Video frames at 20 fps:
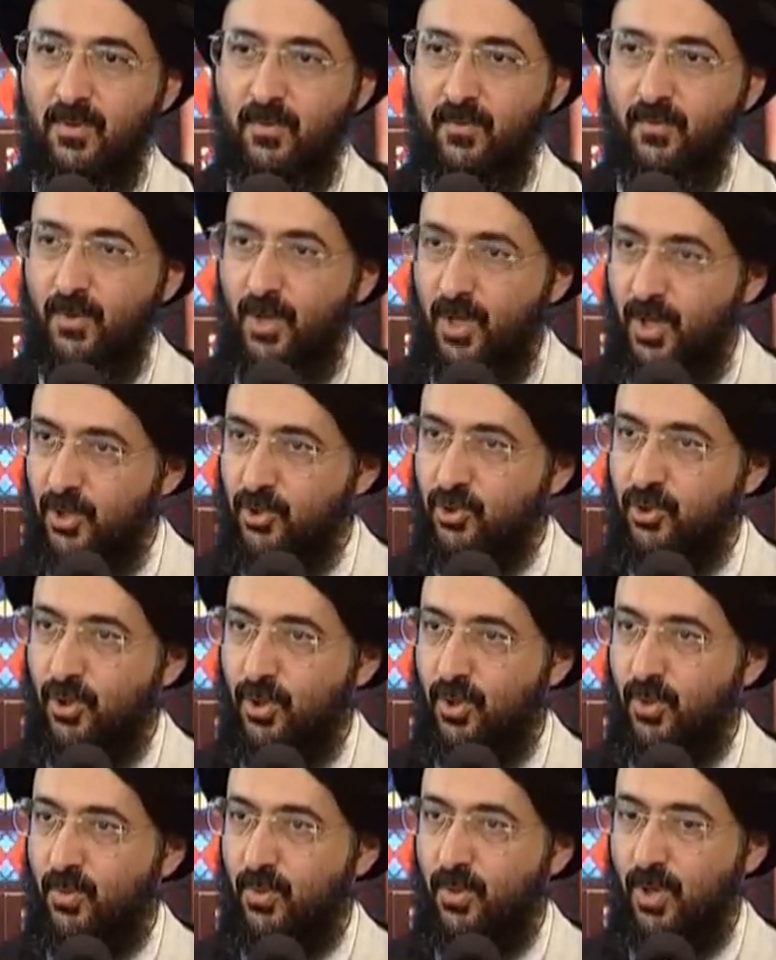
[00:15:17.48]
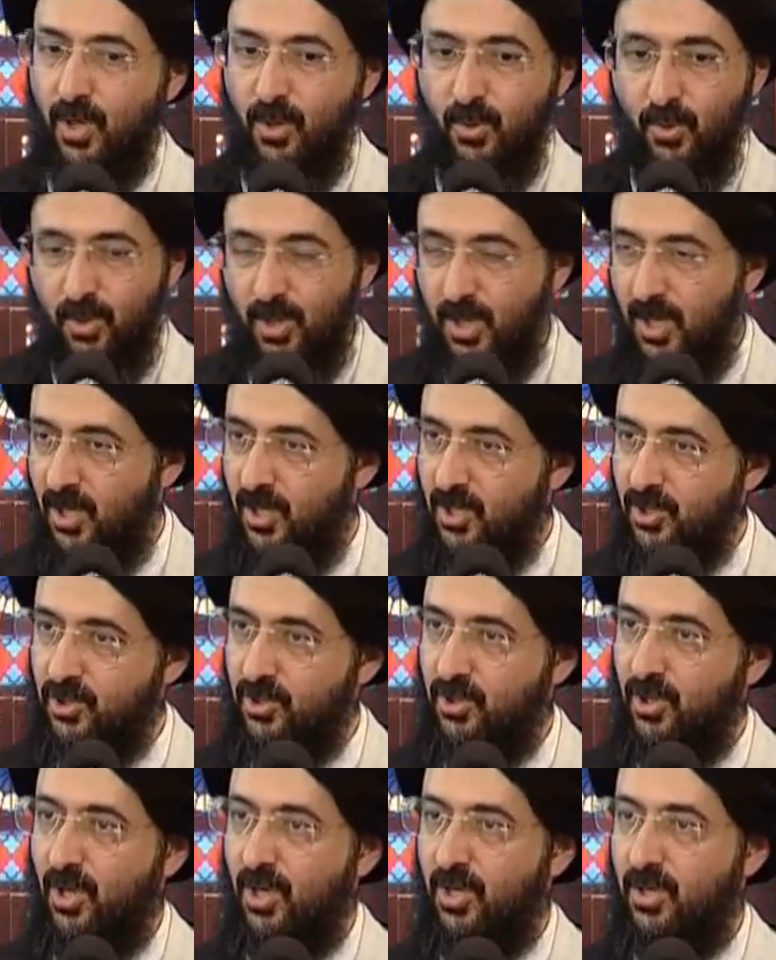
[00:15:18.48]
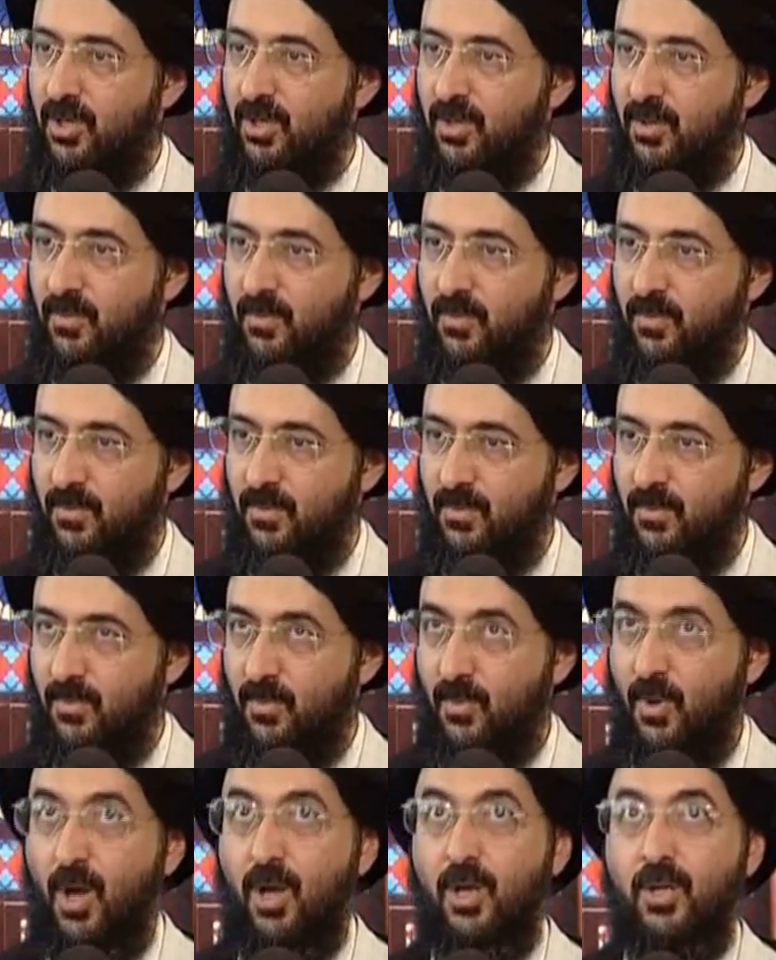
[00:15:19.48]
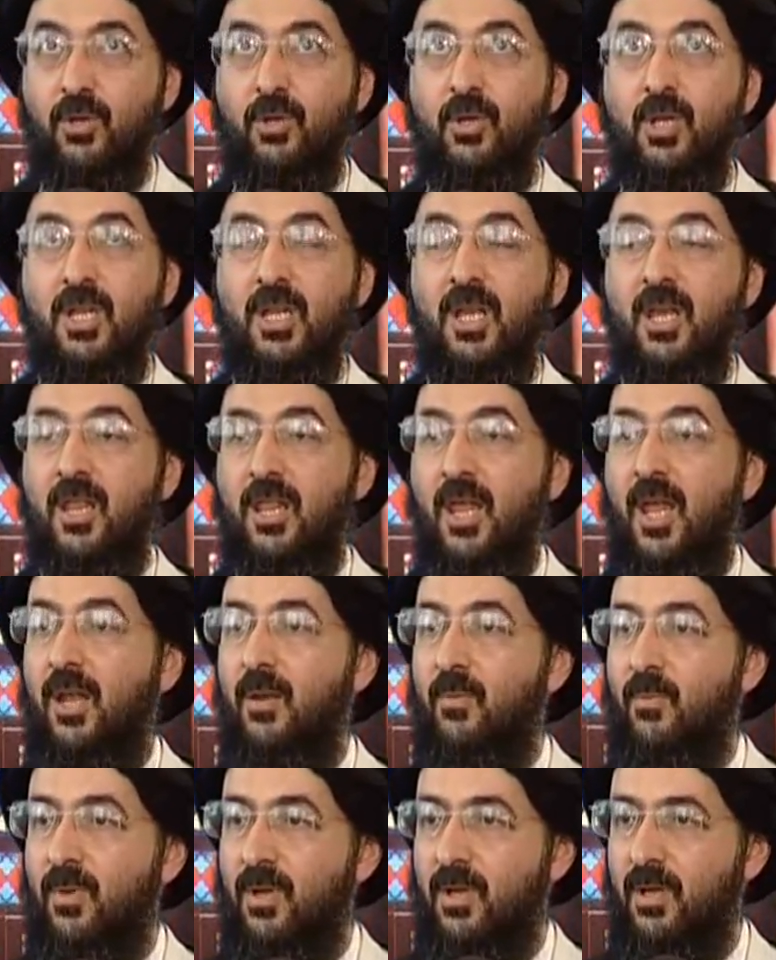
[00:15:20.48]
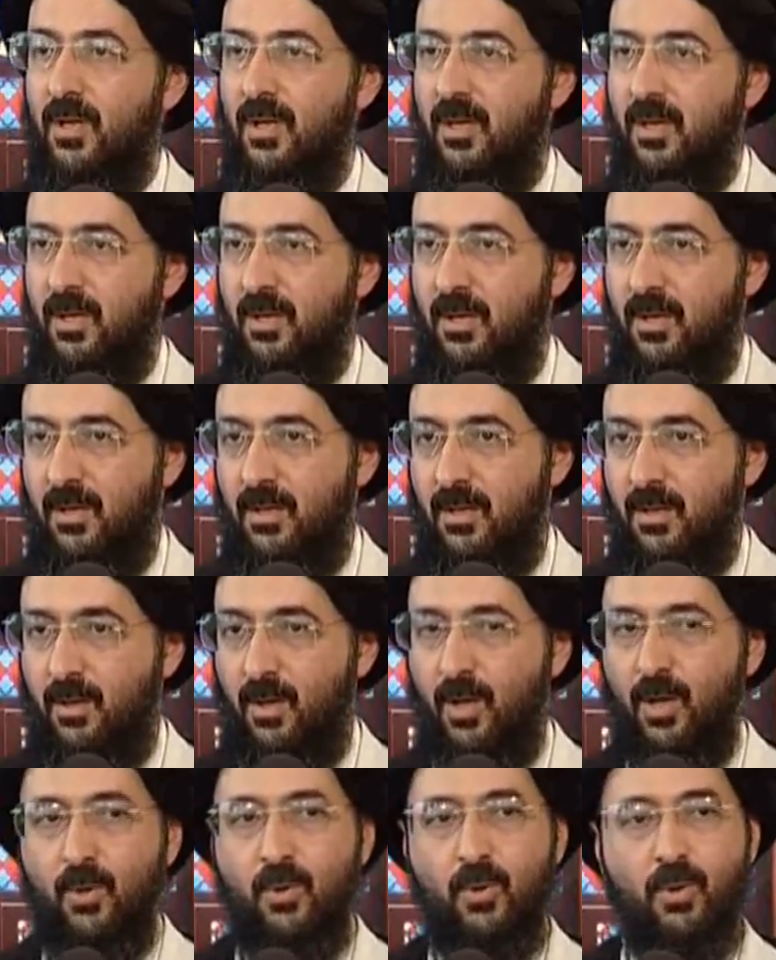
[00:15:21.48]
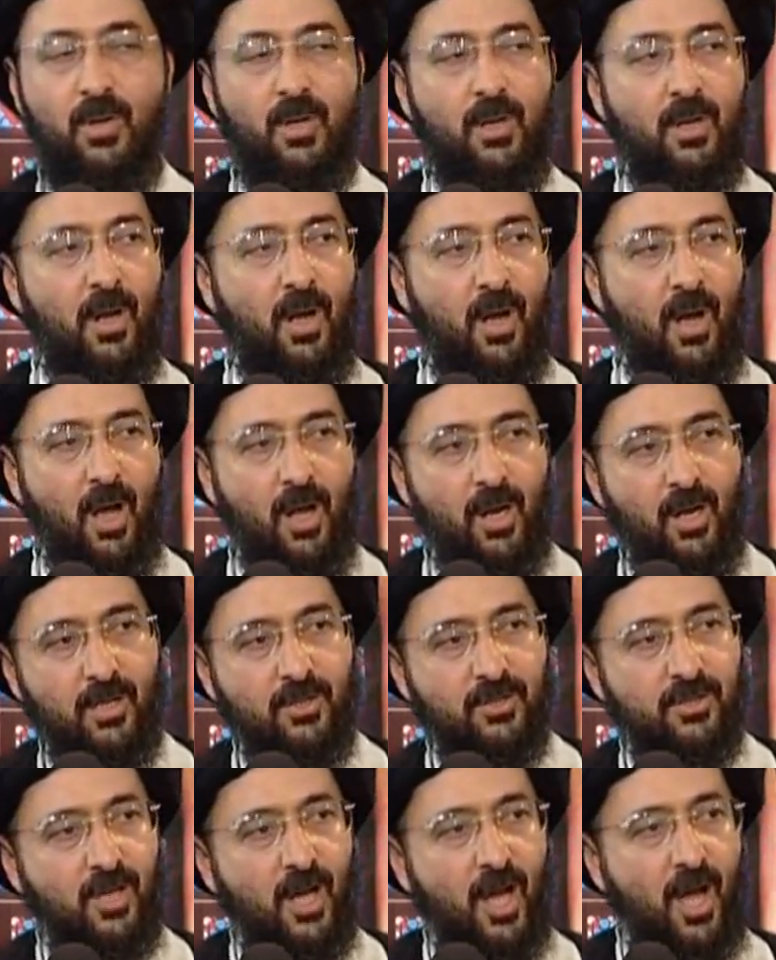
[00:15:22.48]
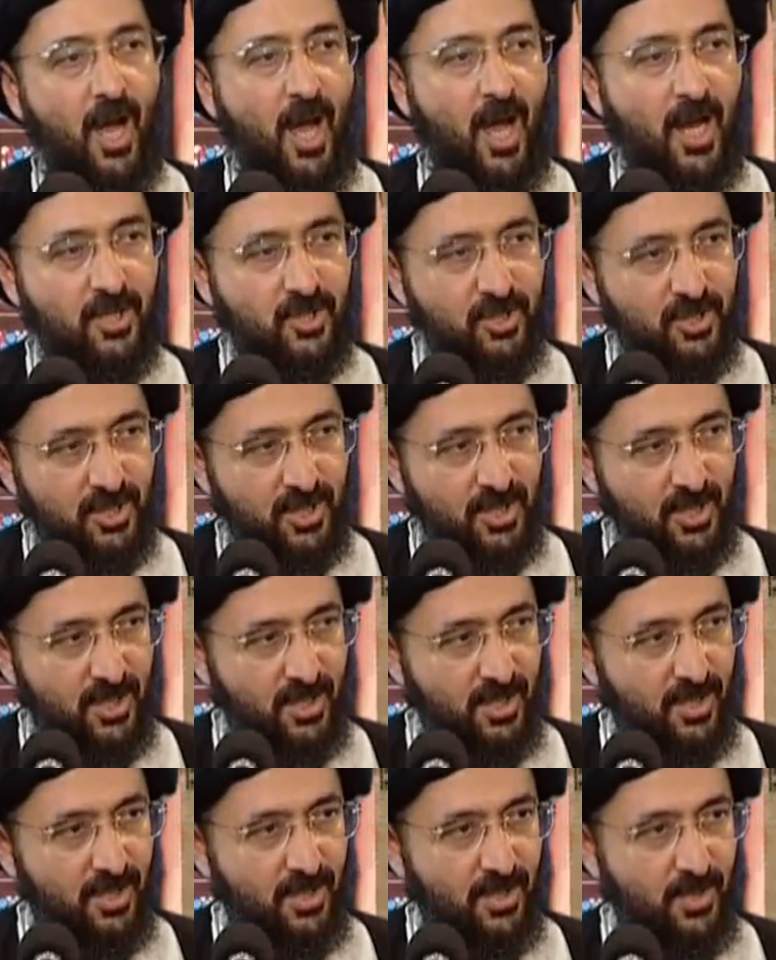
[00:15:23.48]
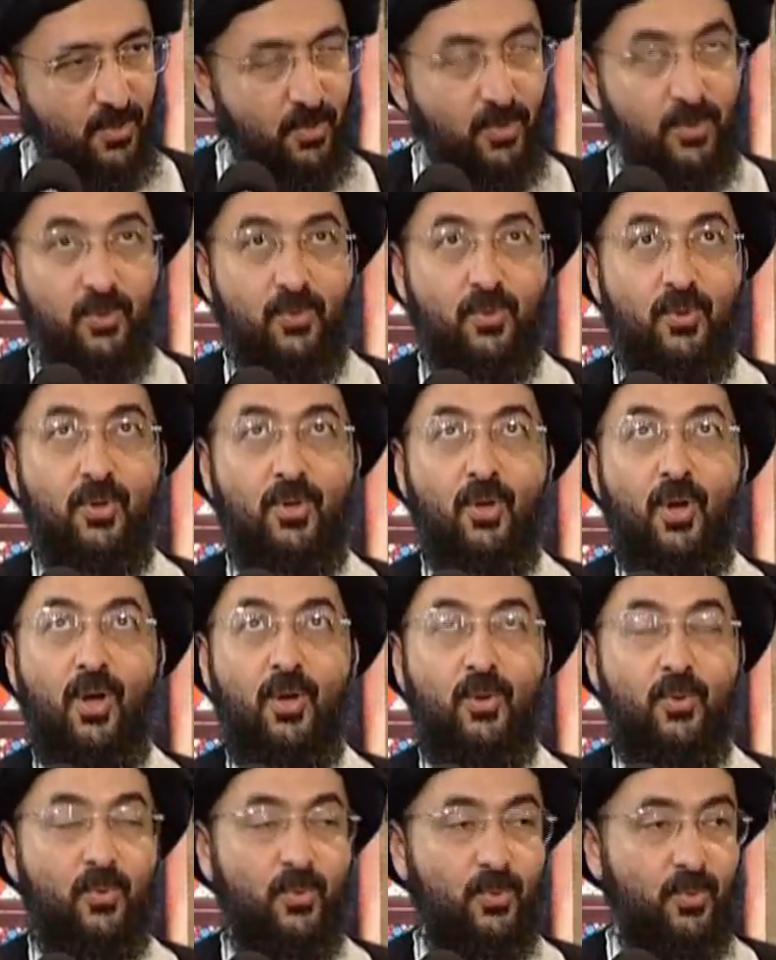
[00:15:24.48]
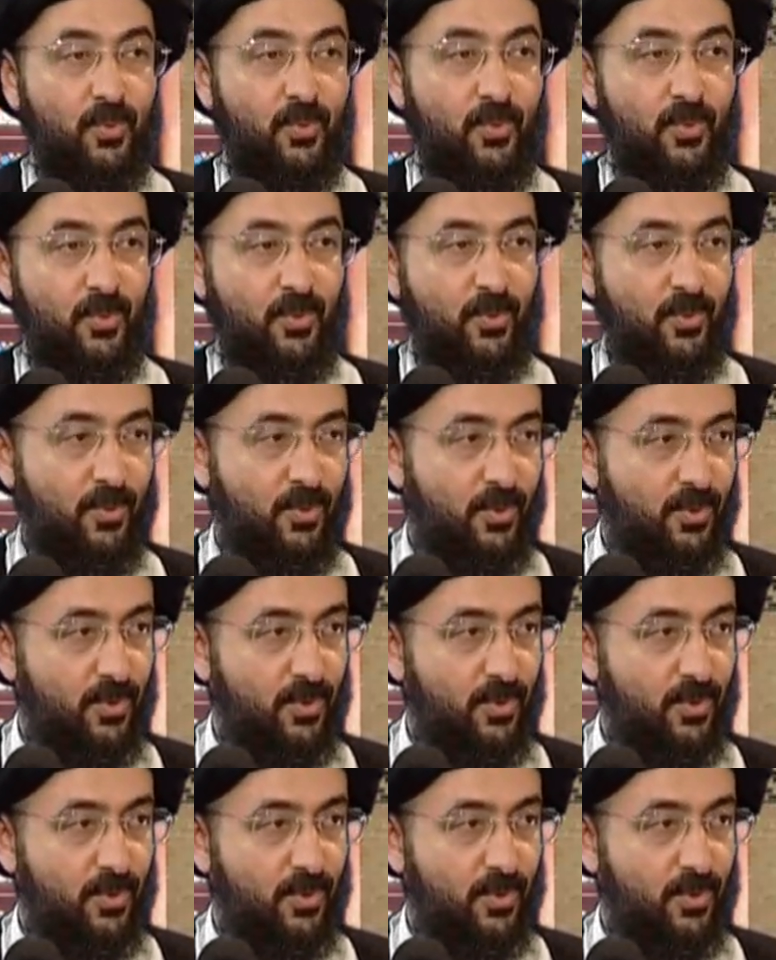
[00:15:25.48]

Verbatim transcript: فإجوا قالوا لي ليش نايم قال الدنيا ظلمة قالوا له لا الآن ساعة عشرة والدنيا نور